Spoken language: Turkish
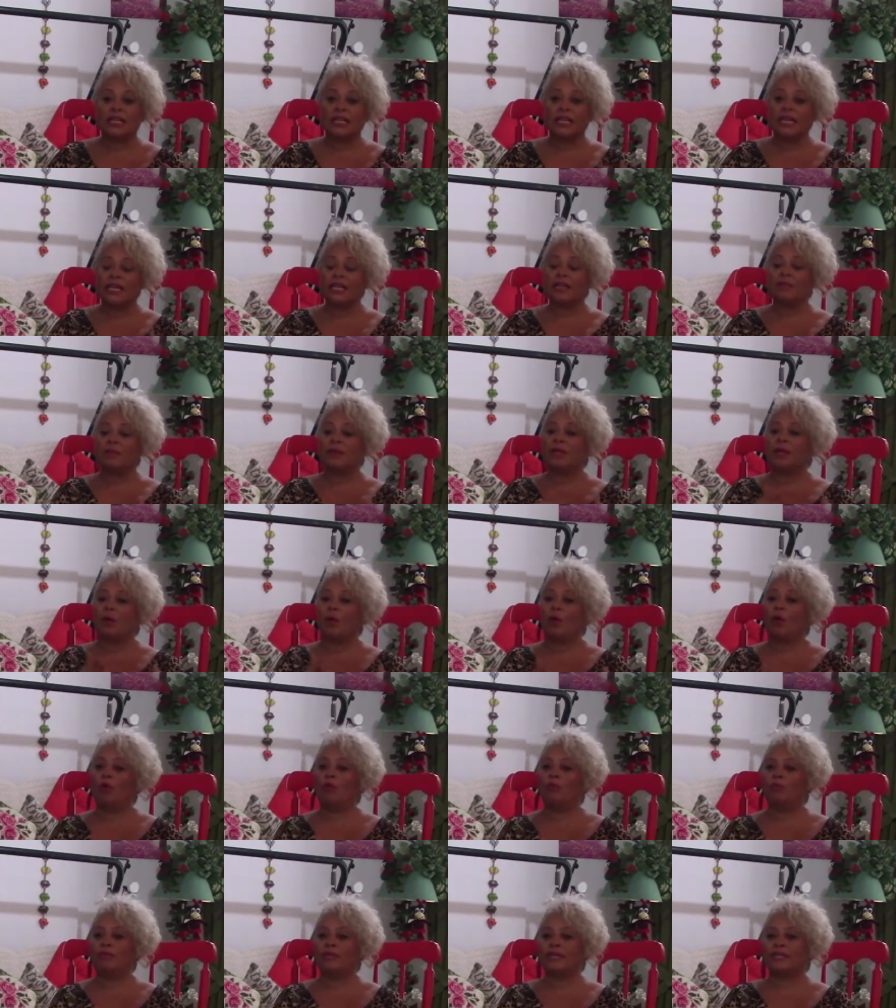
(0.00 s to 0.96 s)

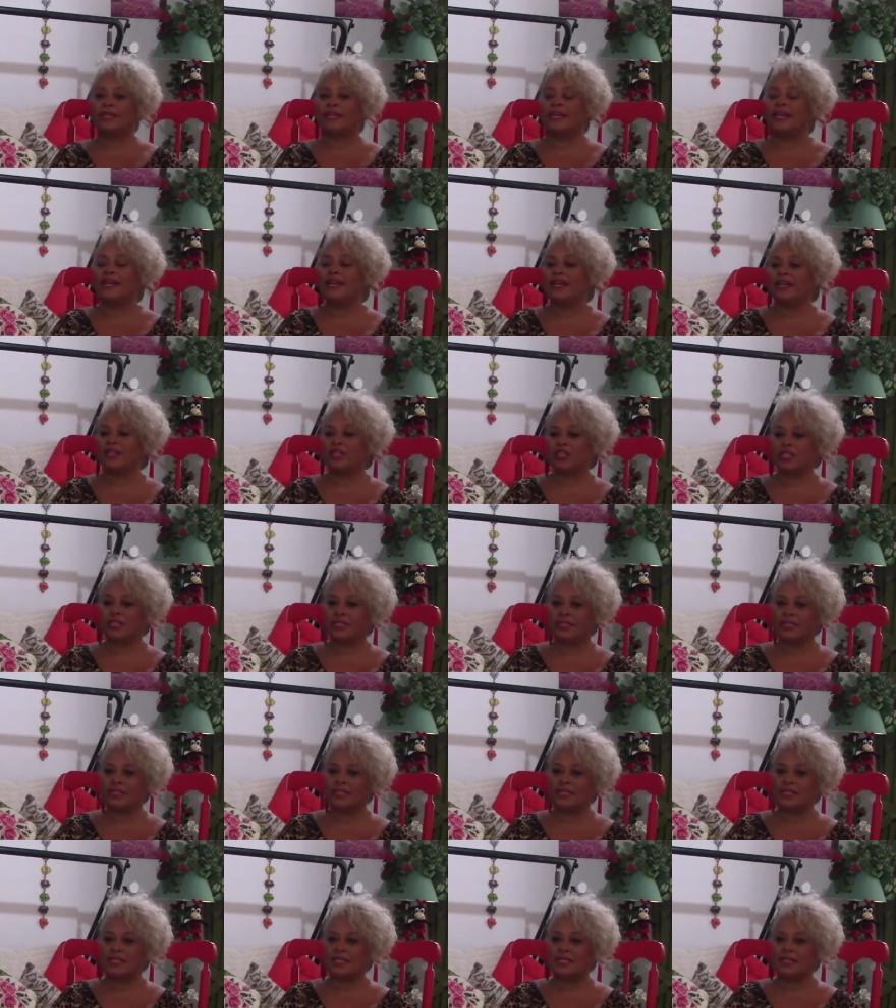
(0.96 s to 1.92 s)
2011'de ne
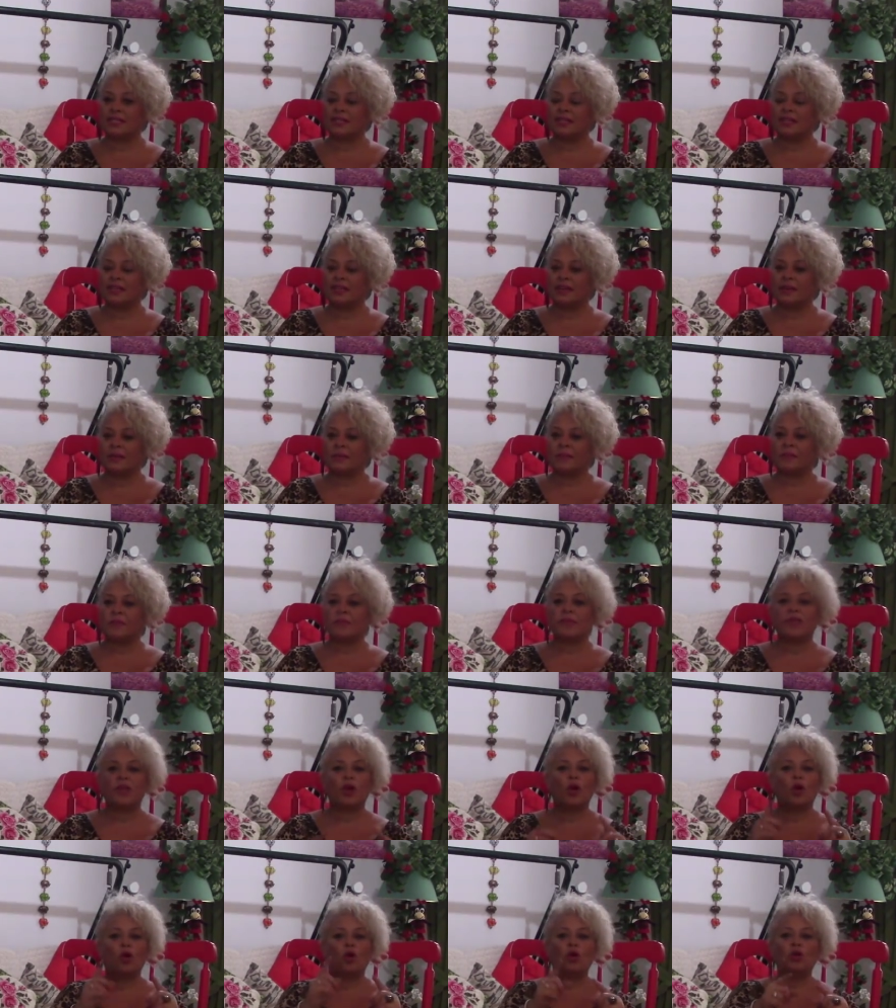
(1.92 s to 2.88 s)
yaşadınız?
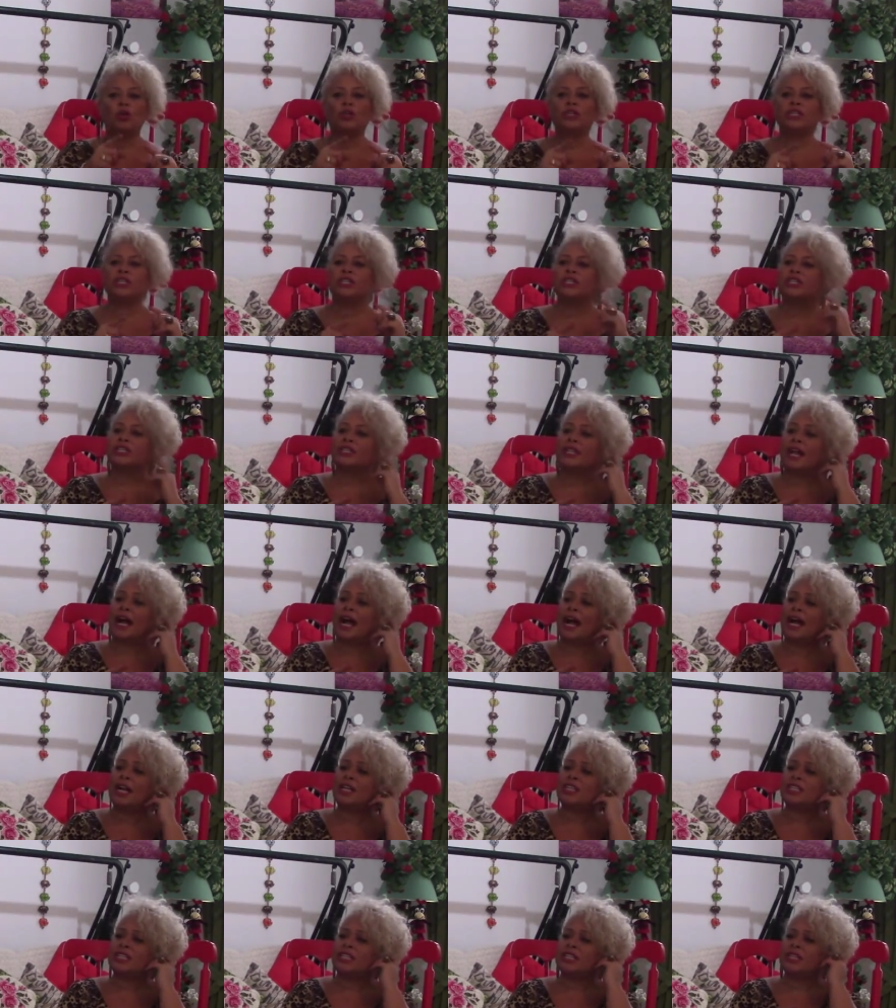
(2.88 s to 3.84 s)
Onun için
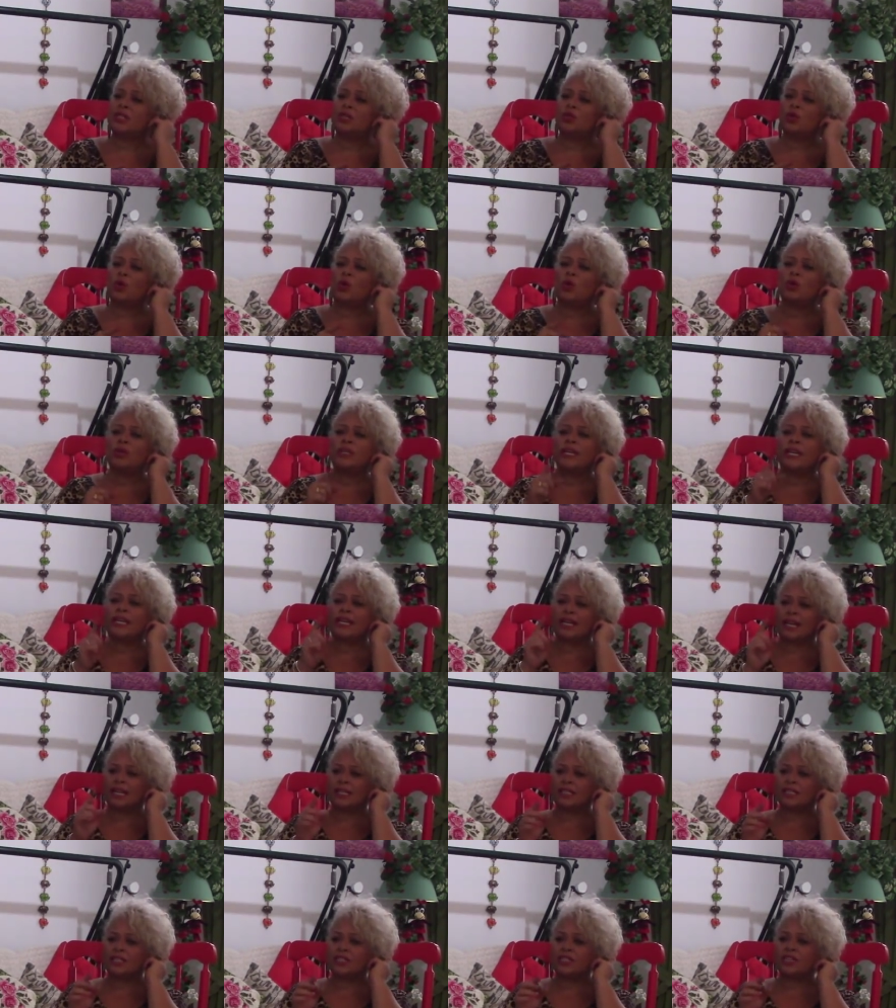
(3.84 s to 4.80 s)
her şeyi çok
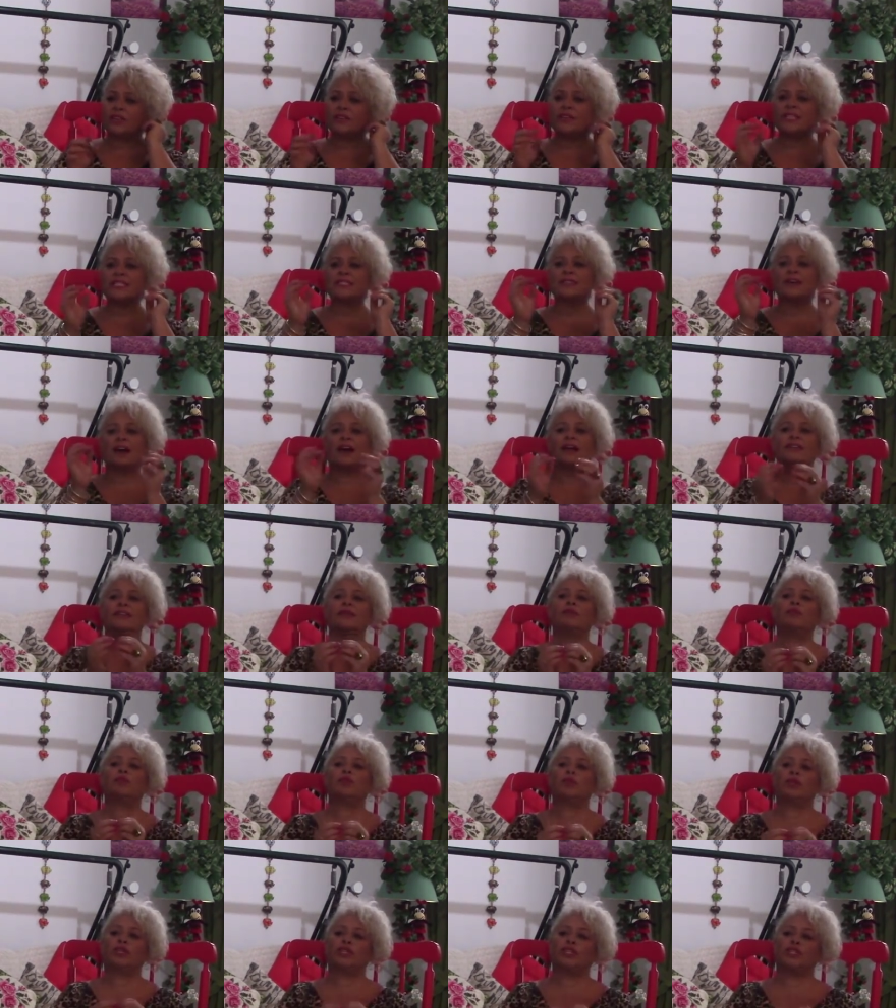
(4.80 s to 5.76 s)
dikkatlice ve sağlam
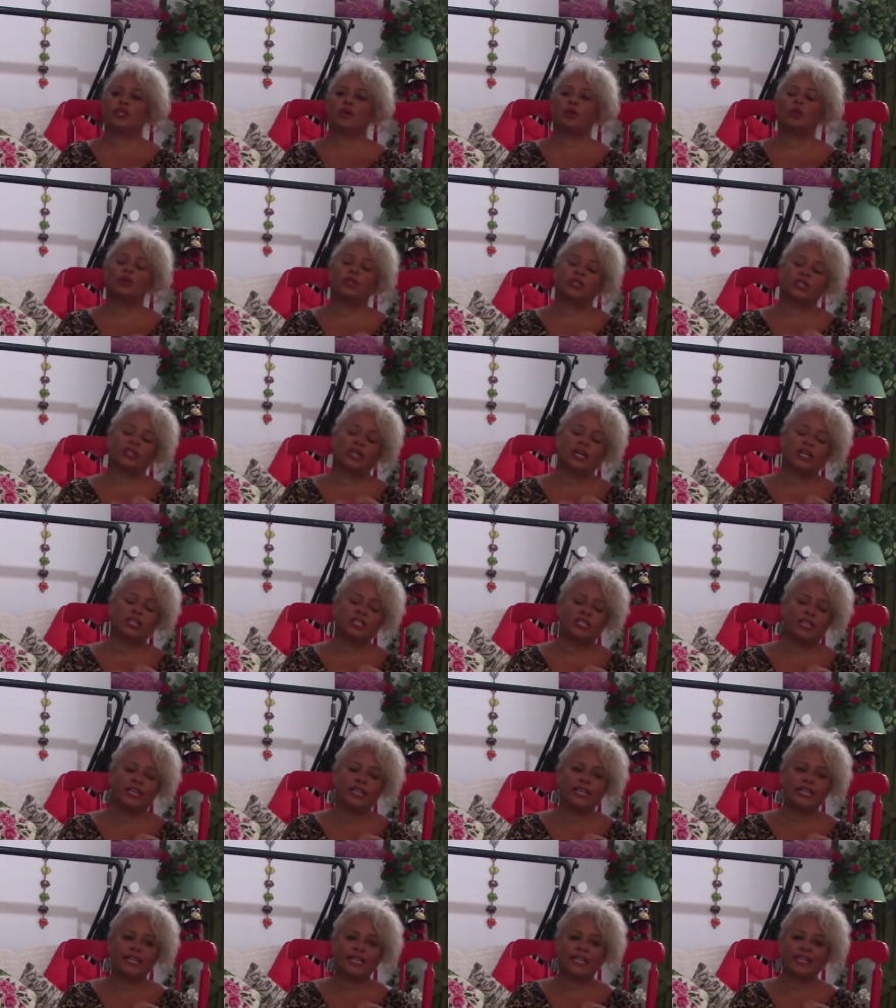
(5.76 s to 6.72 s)
olacak, olacak
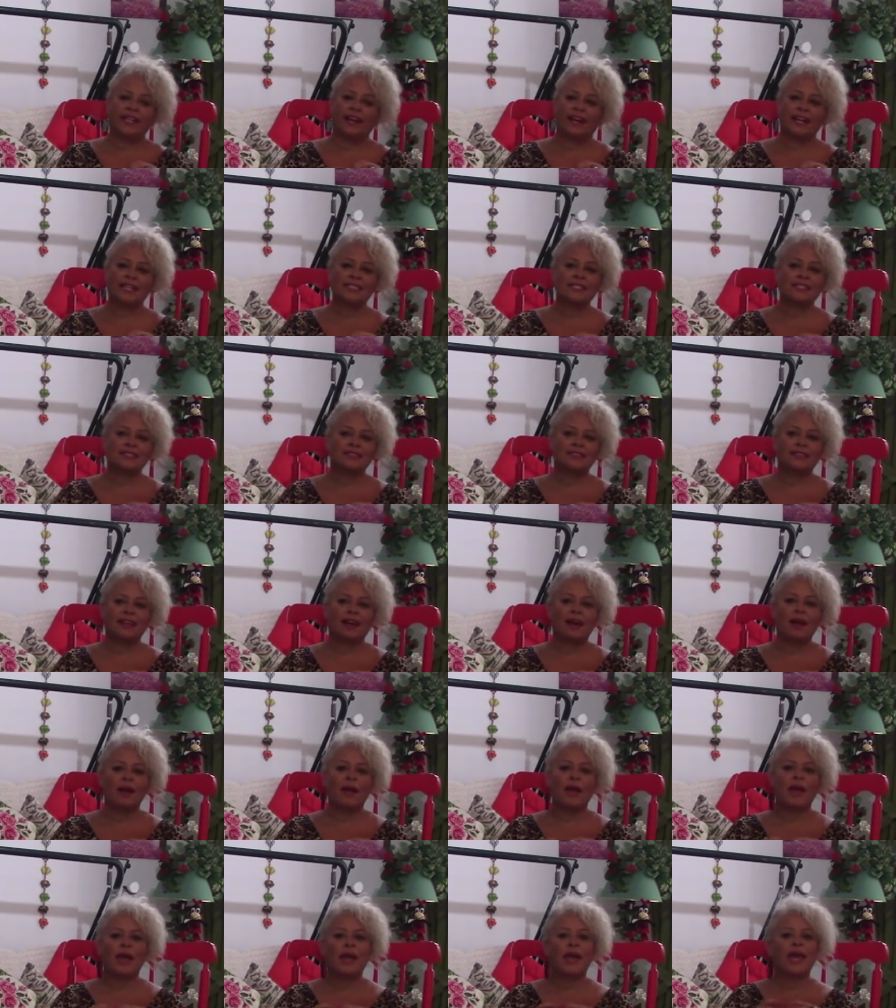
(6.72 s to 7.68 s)
şekliyle aslında
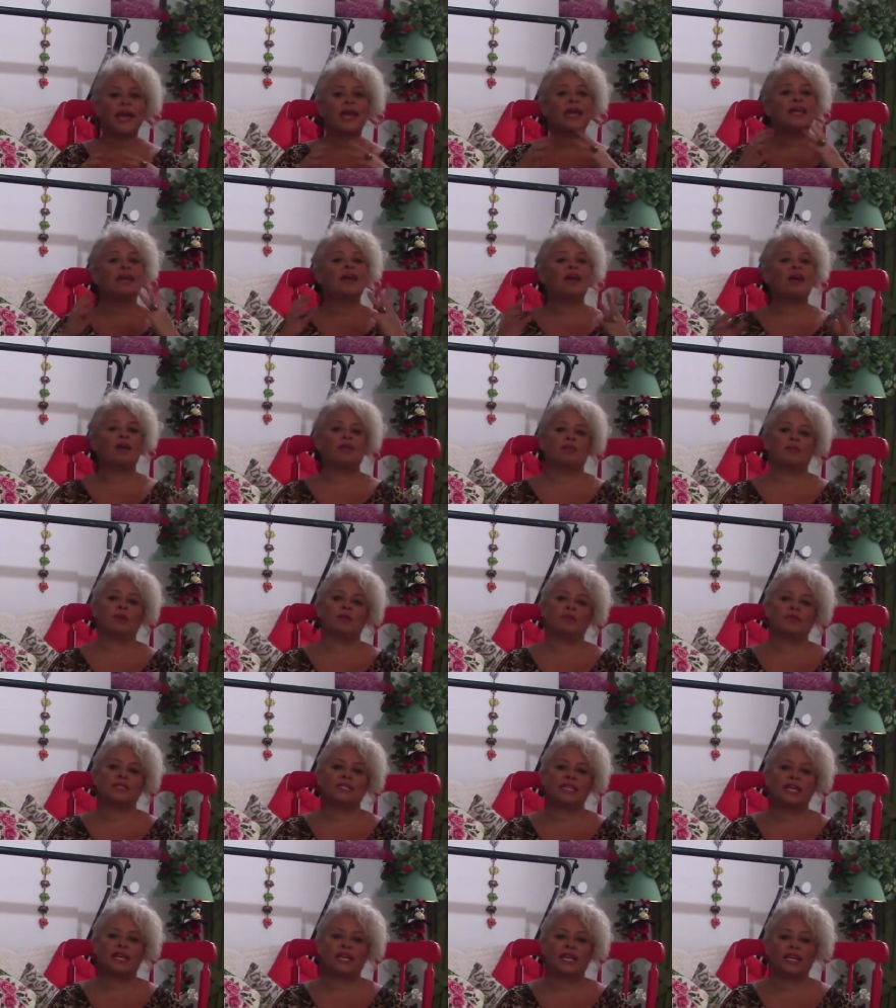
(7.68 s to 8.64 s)
ele
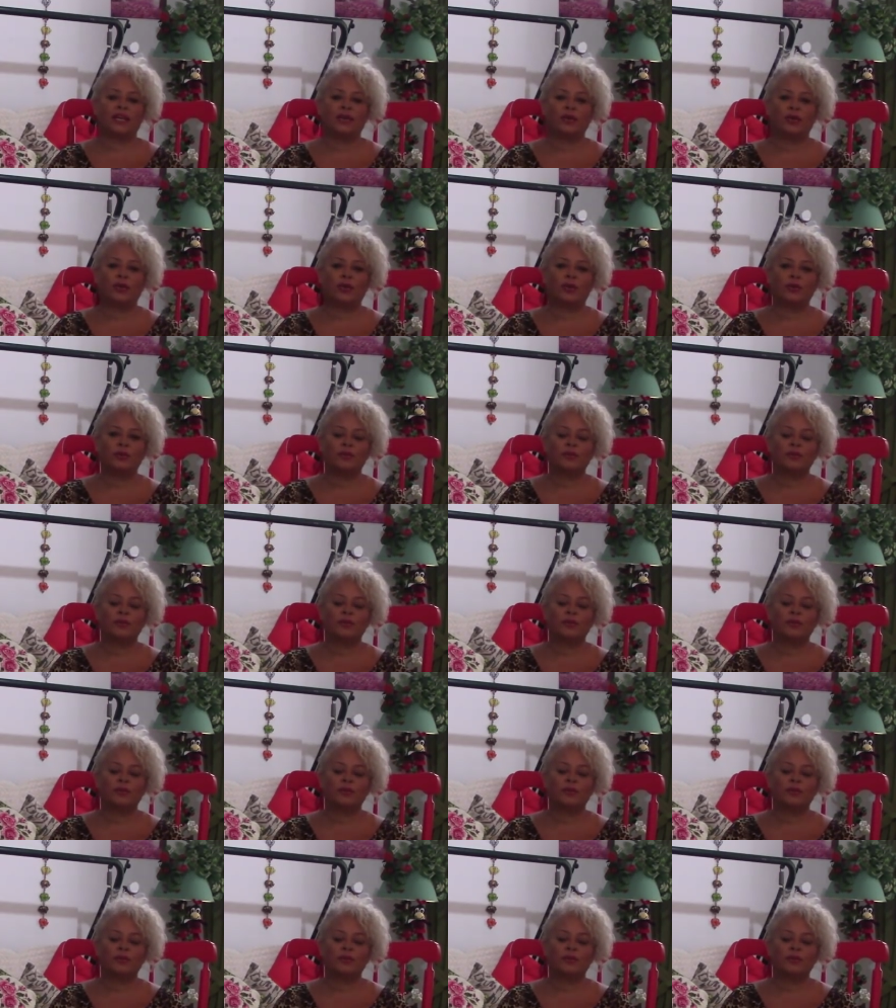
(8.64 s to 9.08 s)
almamız gerekiyor.